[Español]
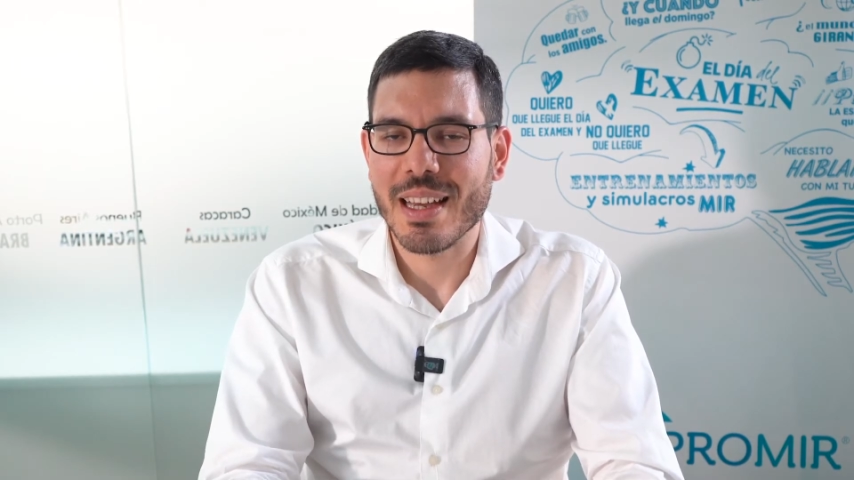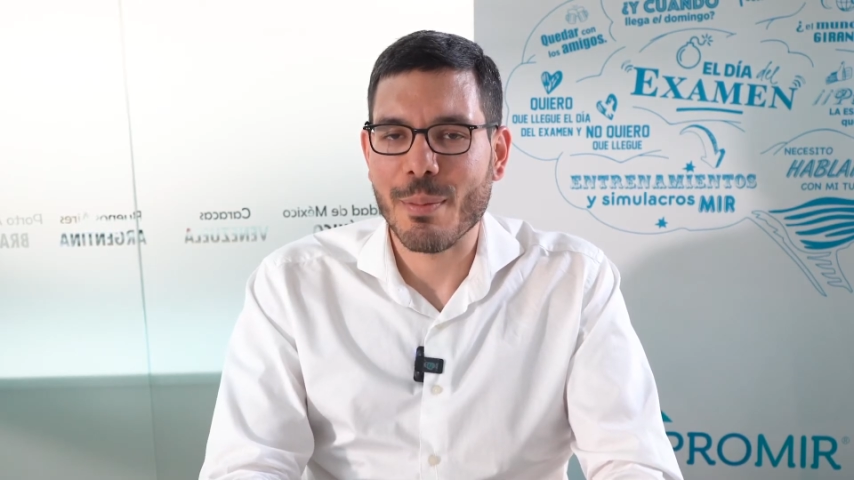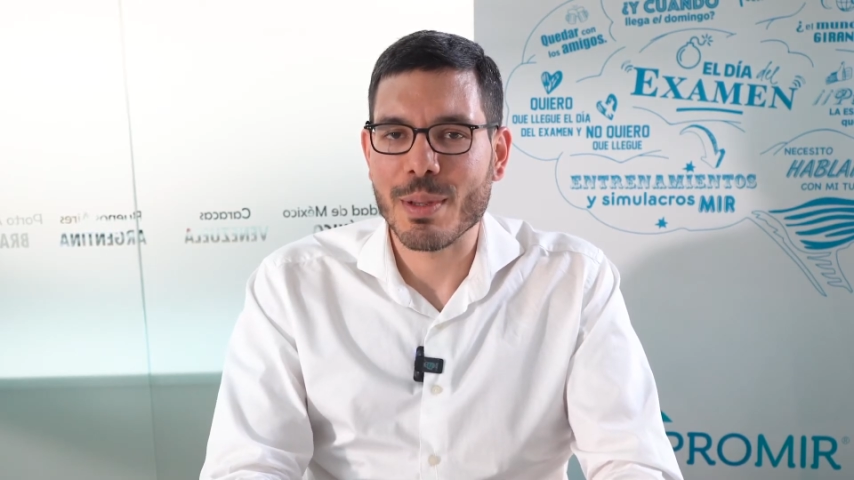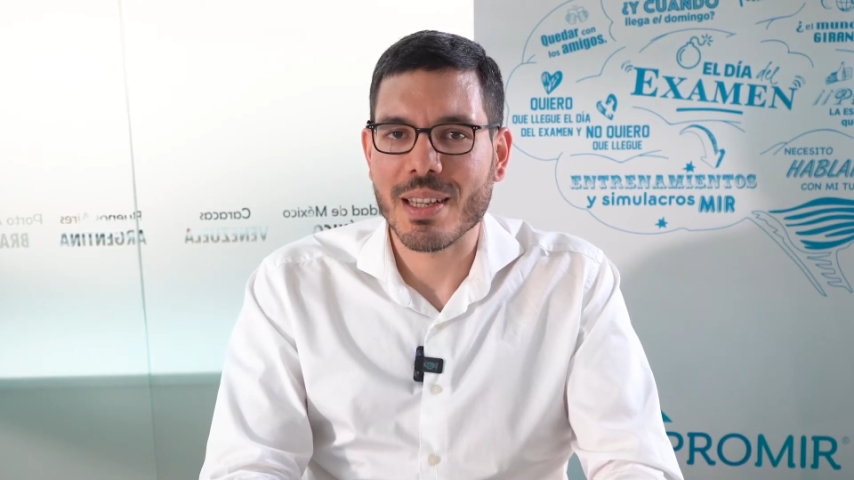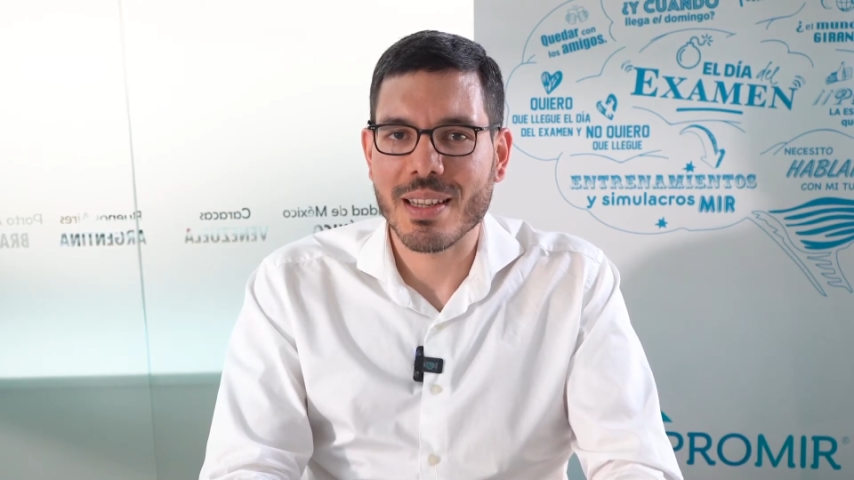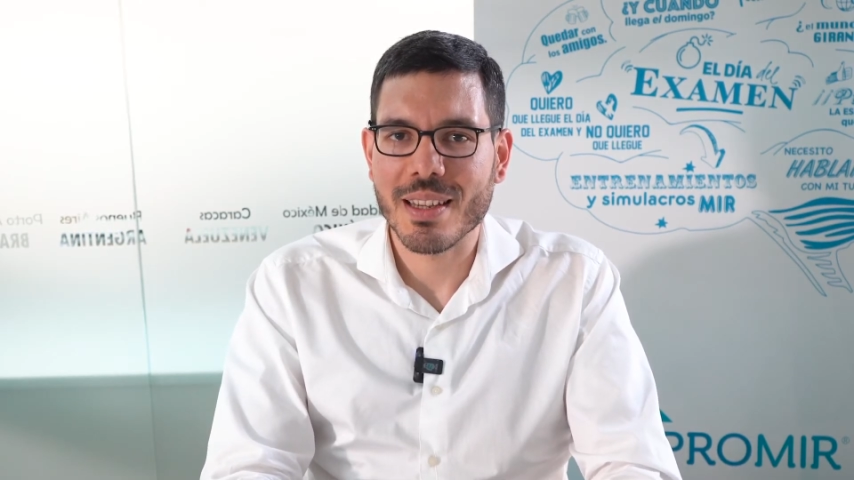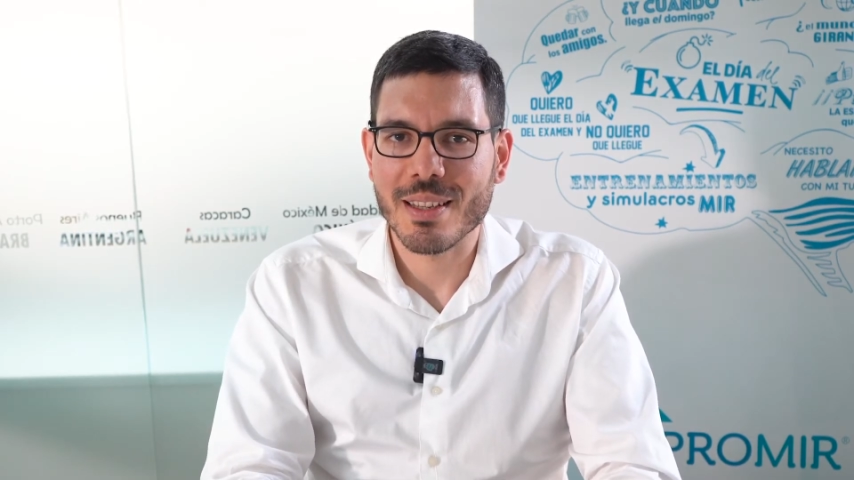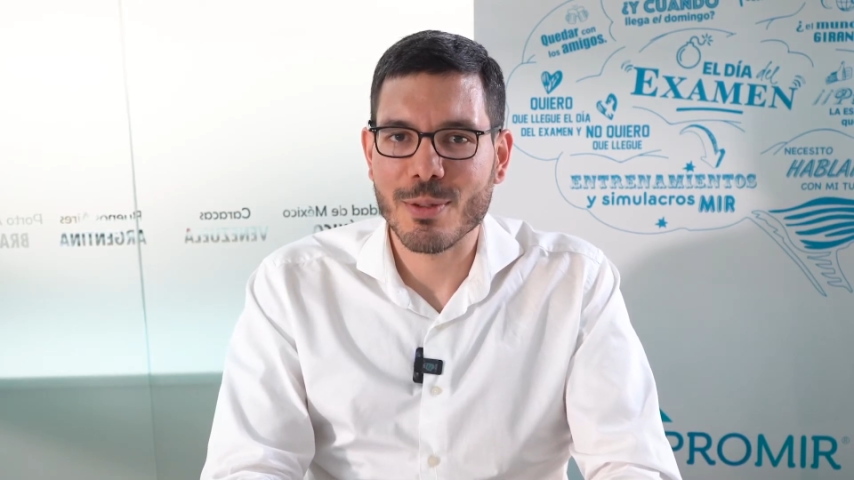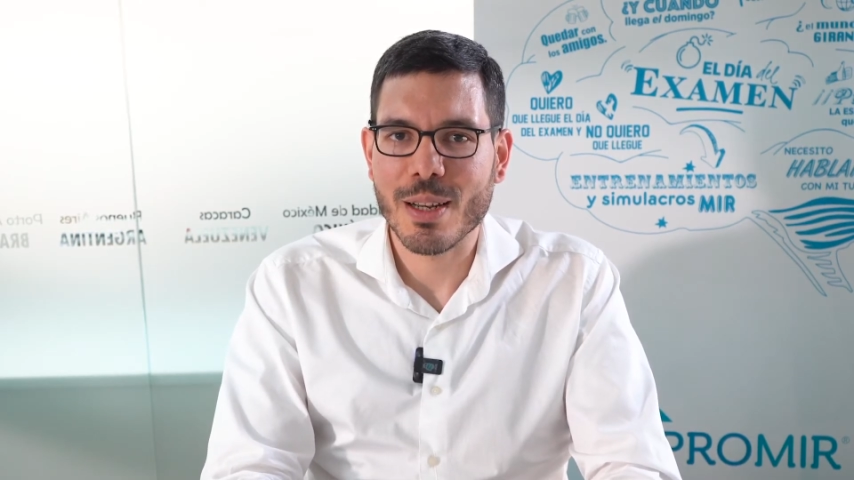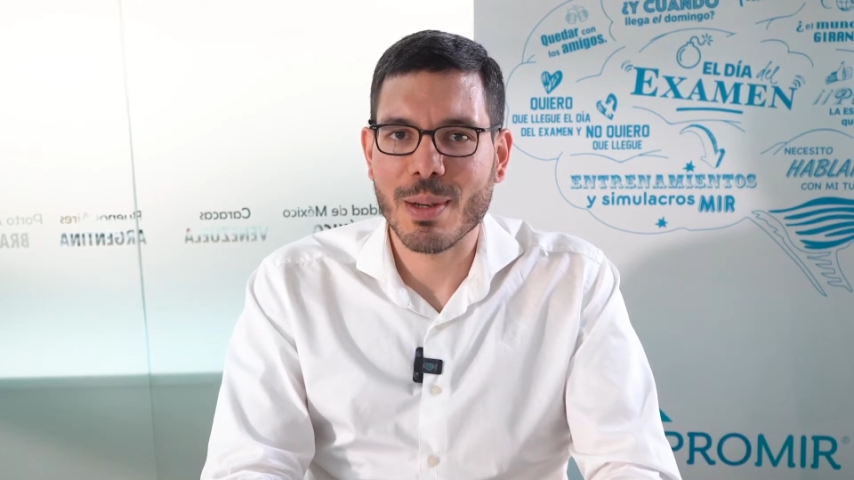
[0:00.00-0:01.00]
A pesar de
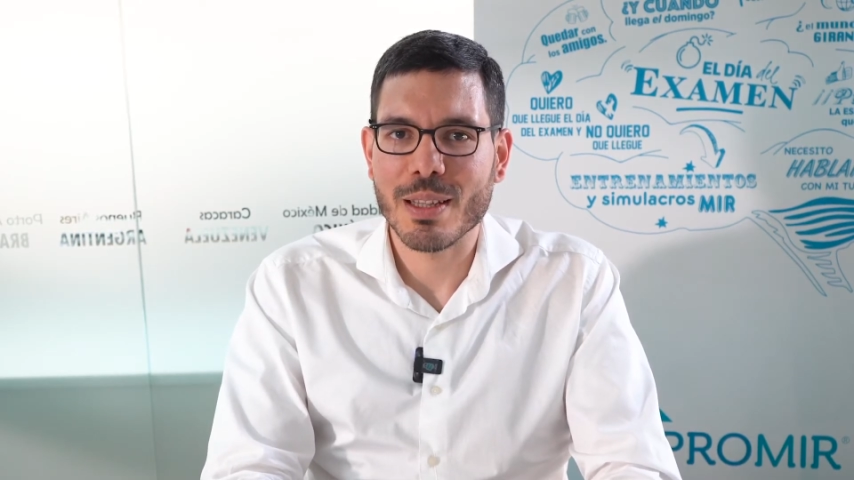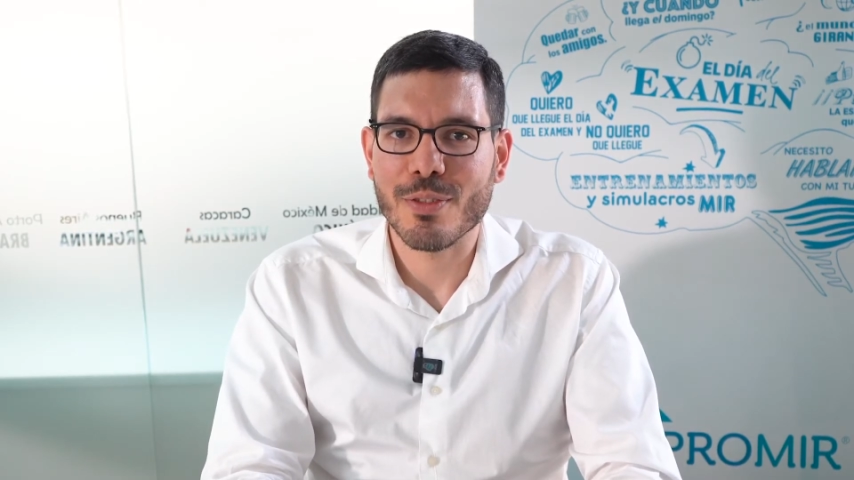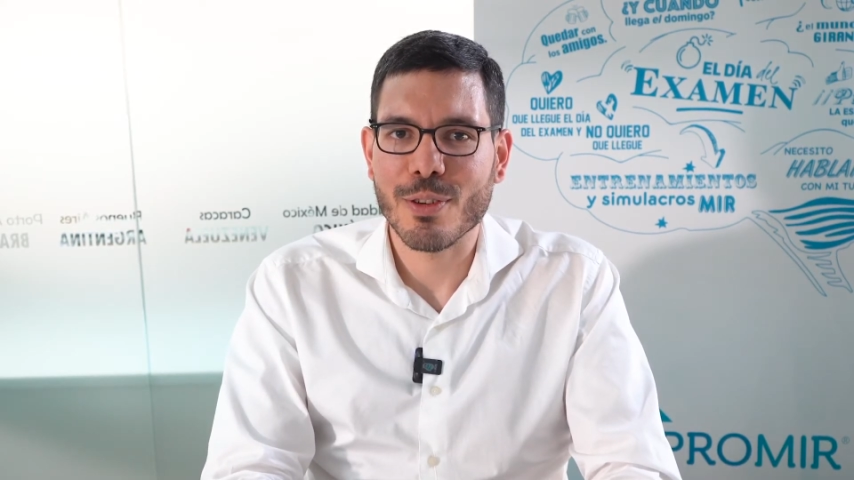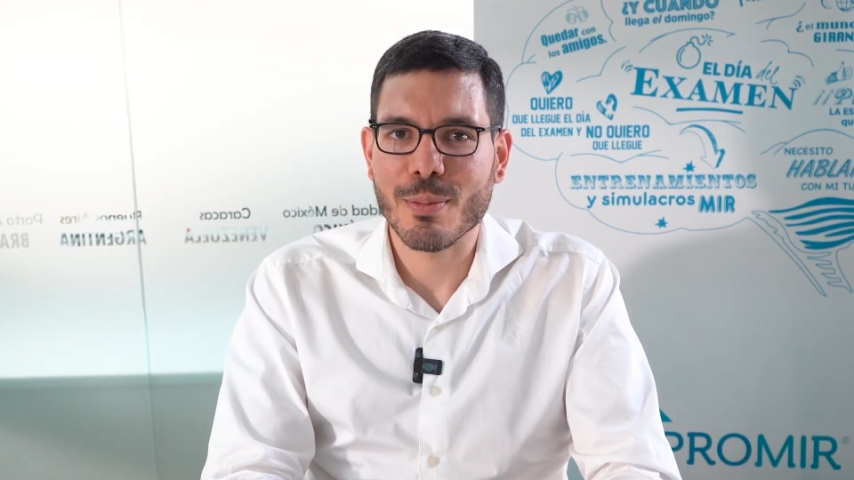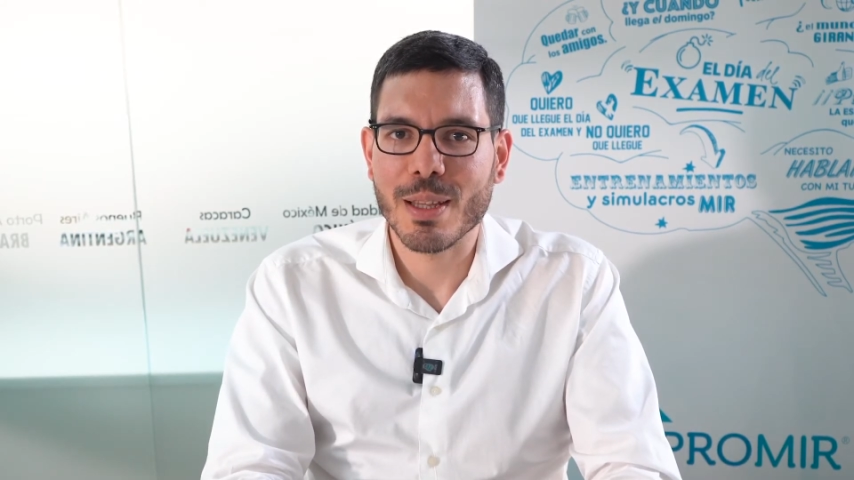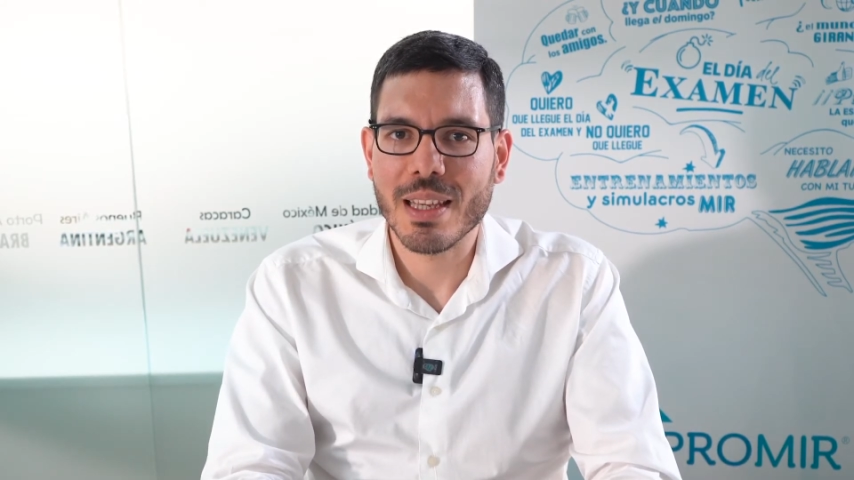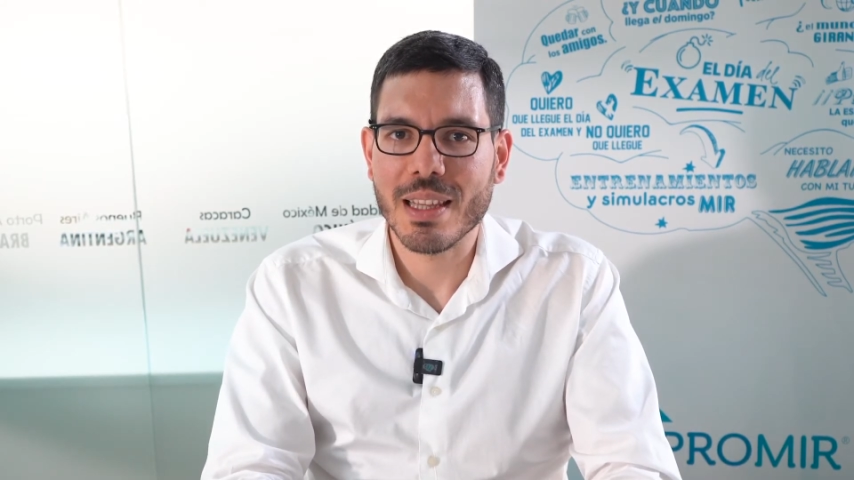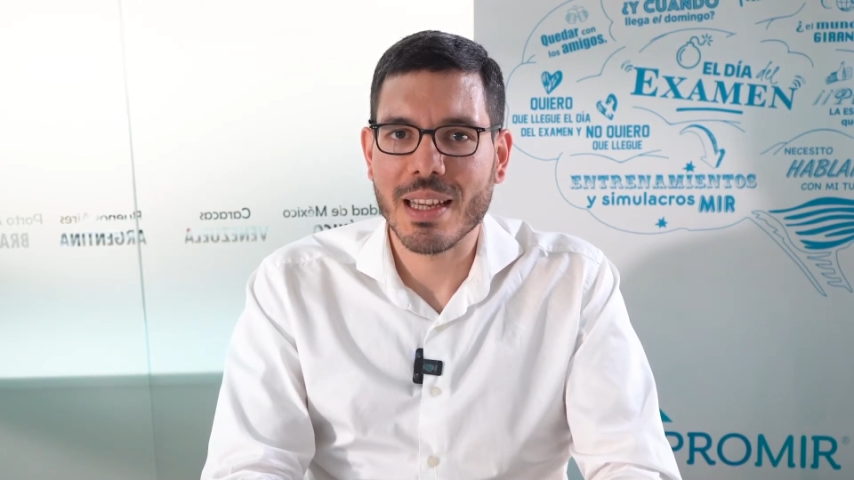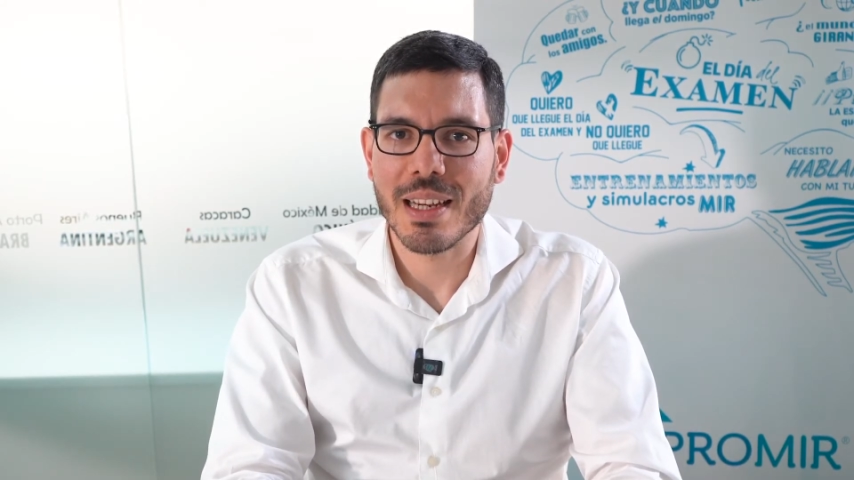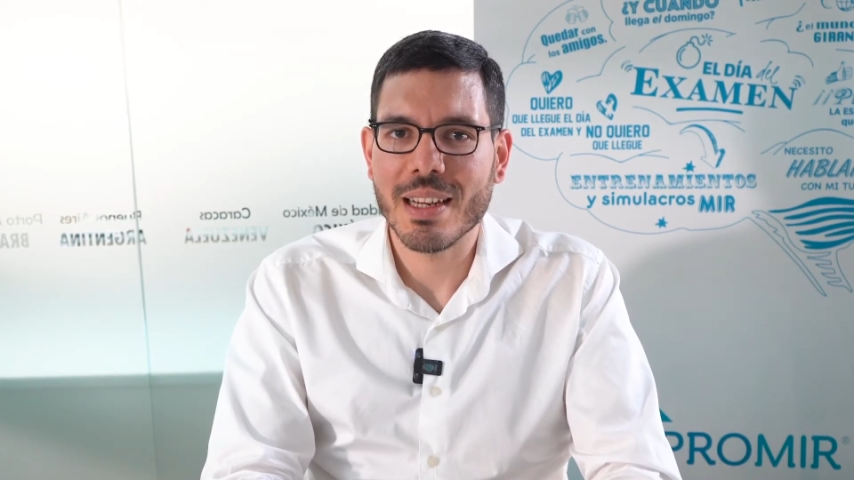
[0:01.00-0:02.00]
que es una plataforma
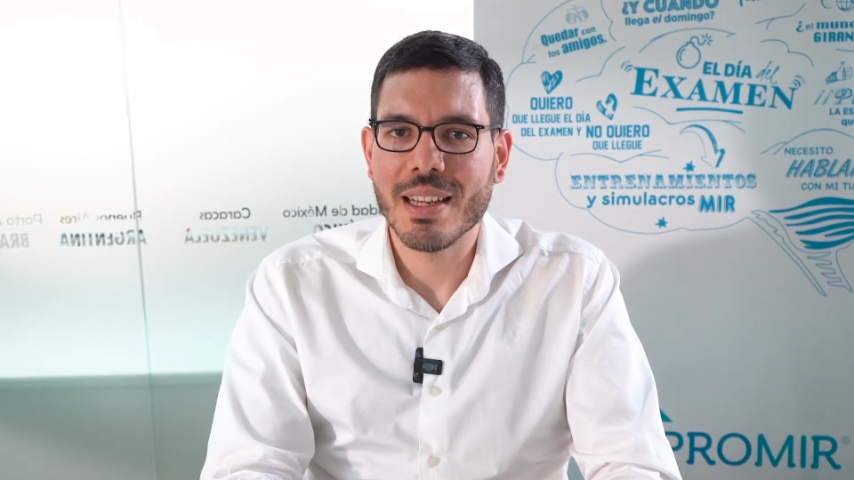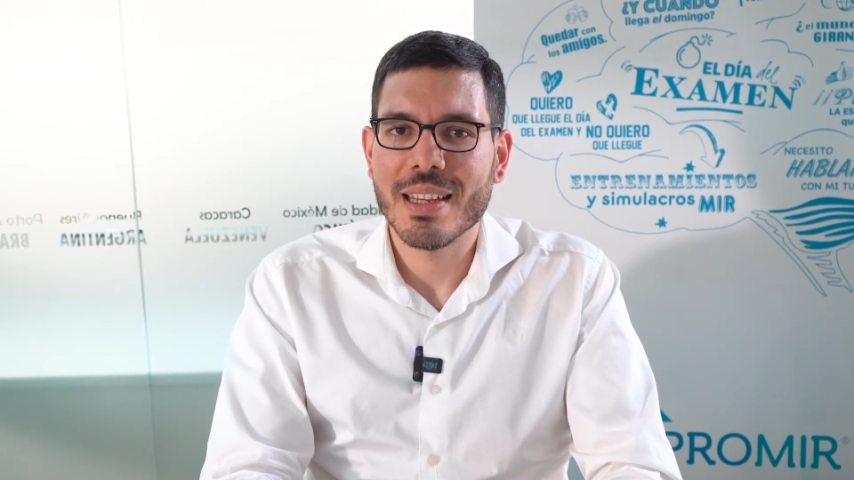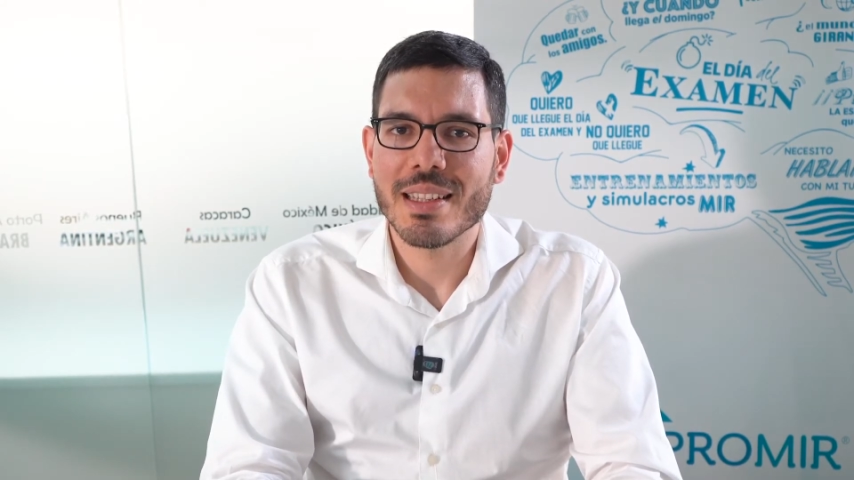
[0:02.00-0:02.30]
digital,